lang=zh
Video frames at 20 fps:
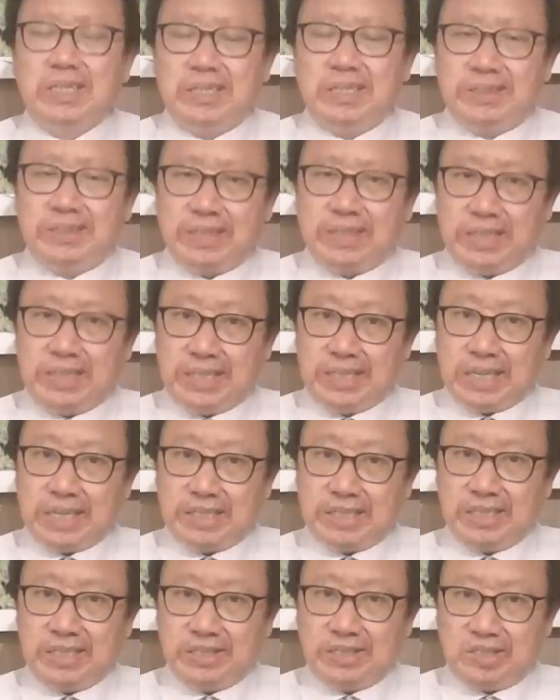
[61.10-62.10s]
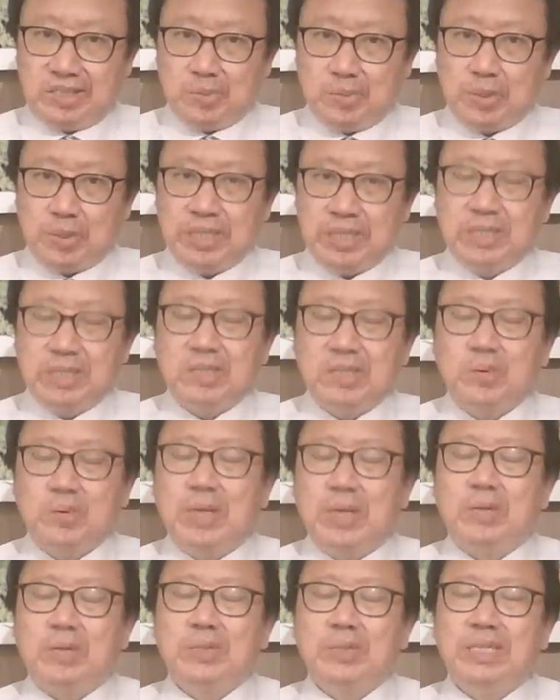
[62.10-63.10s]
这个李佳琦直播一哥，
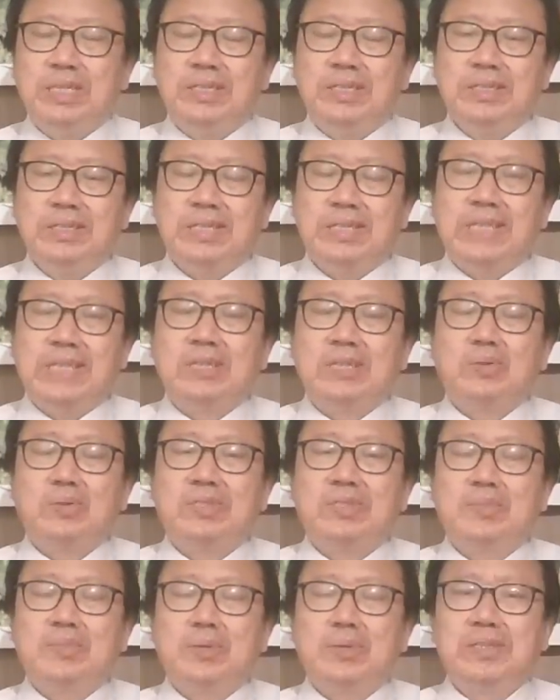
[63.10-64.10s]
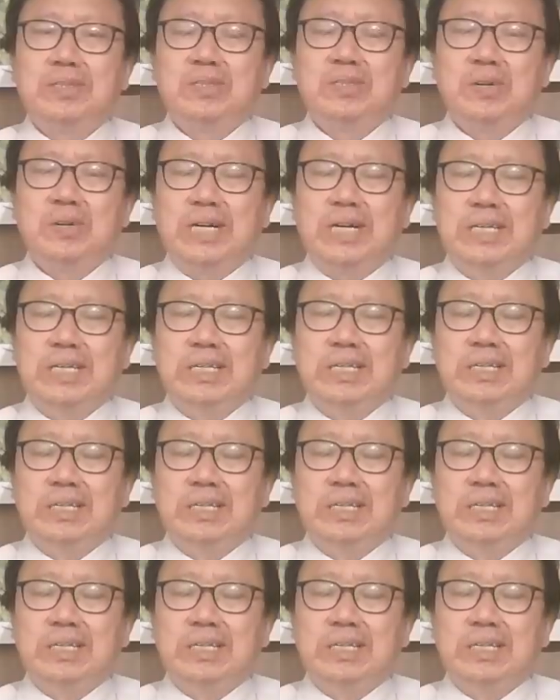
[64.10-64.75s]
网红，一哥，他在做直播的时候啊，